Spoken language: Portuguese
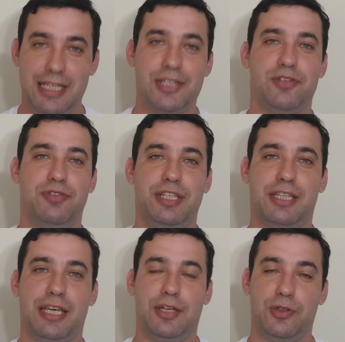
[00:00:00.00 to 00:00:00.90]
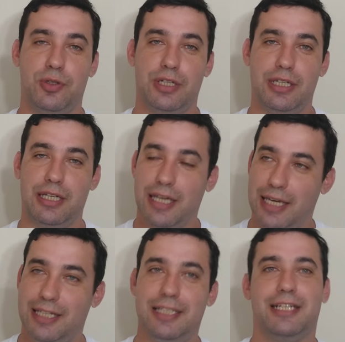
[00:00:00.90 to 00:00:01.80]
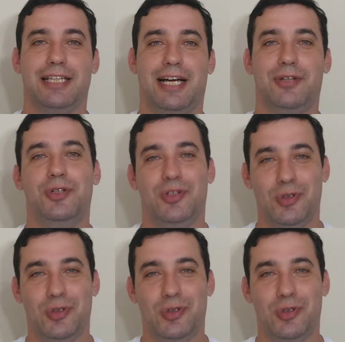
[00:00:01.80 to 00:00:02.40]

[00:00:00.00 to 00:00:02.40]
e adivinhe quem ganhou? Ele, claro,